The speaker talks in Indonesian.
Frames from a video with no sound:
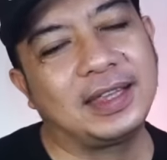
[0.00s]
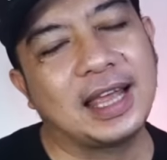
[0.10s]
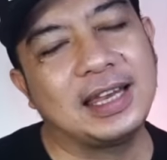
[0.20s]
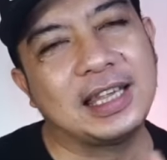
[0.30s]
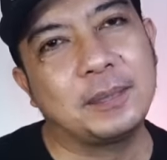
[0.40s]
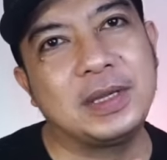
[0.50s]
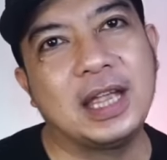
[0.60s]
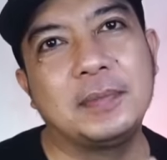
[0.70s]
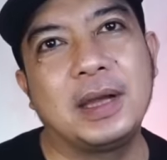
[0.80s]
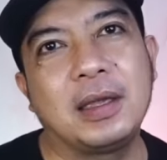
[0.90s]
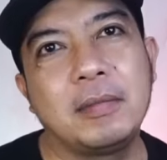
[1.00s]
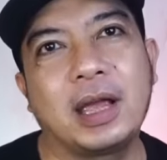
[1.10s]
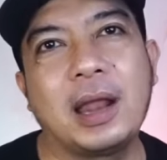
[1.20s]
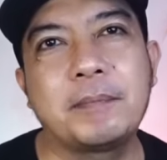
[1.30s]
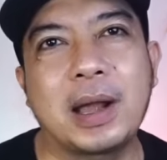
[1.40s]
tadi Cepi nyanyi
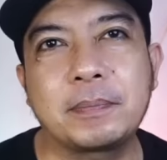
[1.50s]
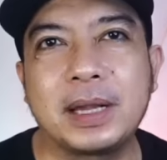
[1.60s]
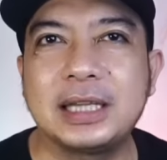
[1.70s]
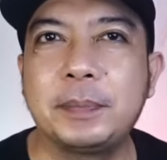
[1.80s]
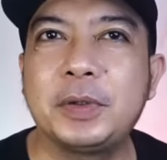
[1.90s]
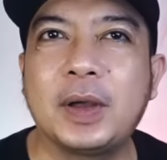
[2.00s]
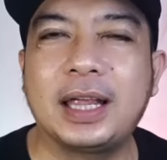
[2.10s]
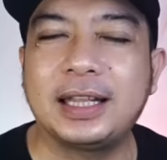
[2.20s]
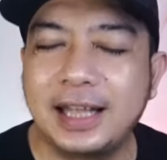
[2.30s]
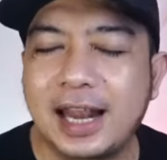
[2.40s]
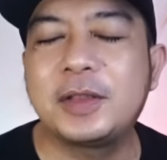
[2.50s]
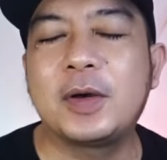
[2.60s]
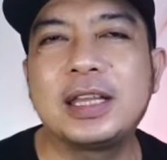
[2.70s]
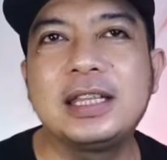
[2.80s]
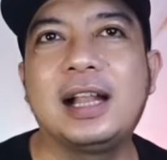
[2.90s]
bagian-bagian part-part Cepi itu kayak kedengaran
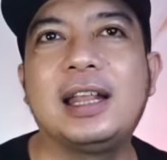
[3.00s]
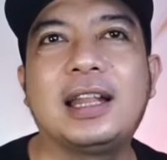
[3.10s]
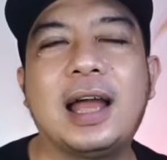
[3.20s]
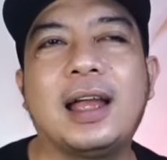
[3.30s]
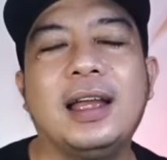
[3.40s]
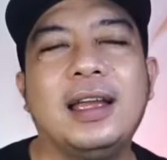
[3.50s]
tuh originalnya nah